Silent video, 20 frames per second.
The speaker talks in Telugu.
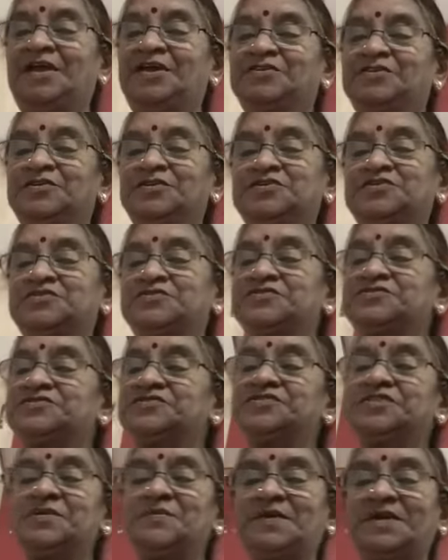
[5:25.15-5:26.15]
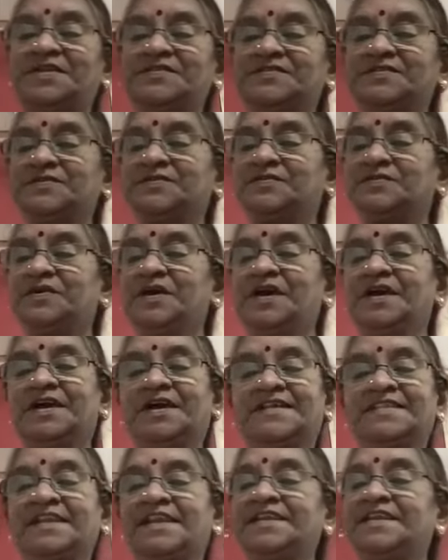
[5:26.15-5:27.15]
ఎదురు చూస్తుంది మనసు
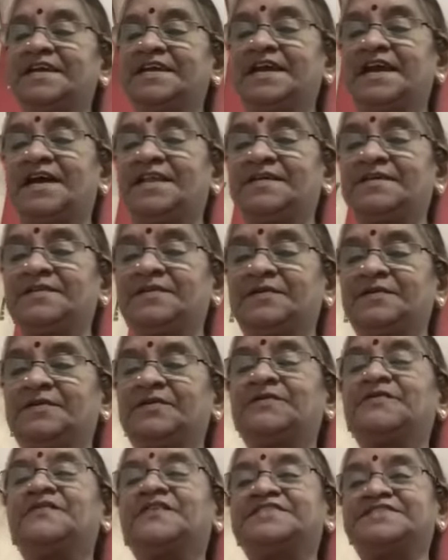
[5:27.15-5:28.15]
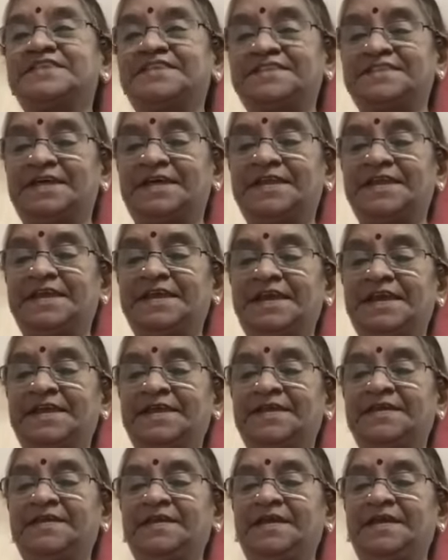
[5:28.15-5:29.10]
కదలని కాలంలో వసంతానికై